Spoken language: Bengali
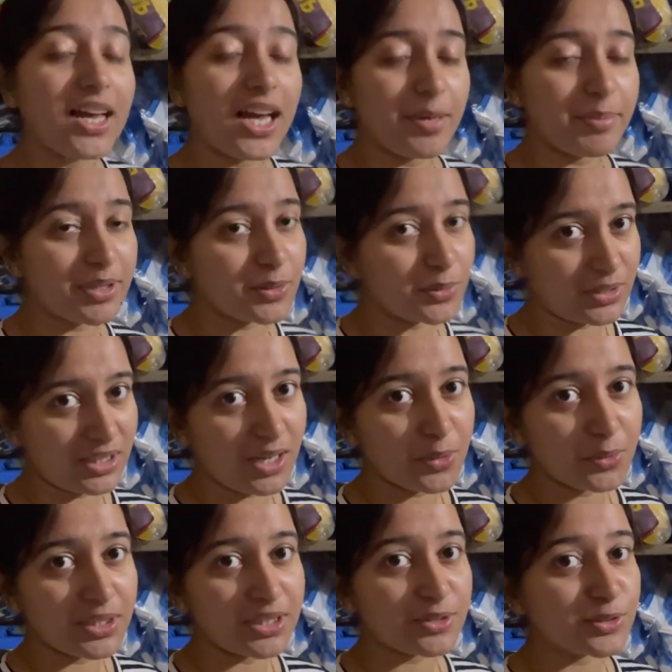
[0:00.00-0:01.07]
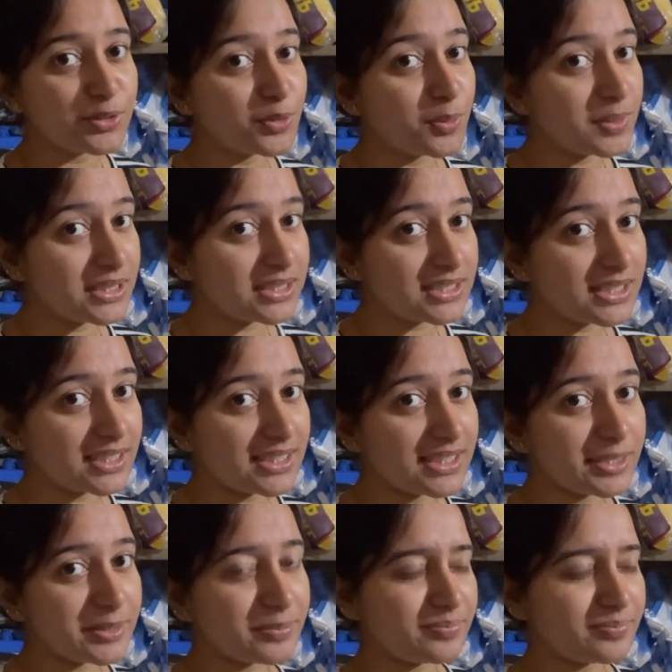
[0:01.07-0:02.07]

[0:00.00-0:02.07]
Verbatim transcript: আই মিন গোডাউনে তো তোমাদের সাথে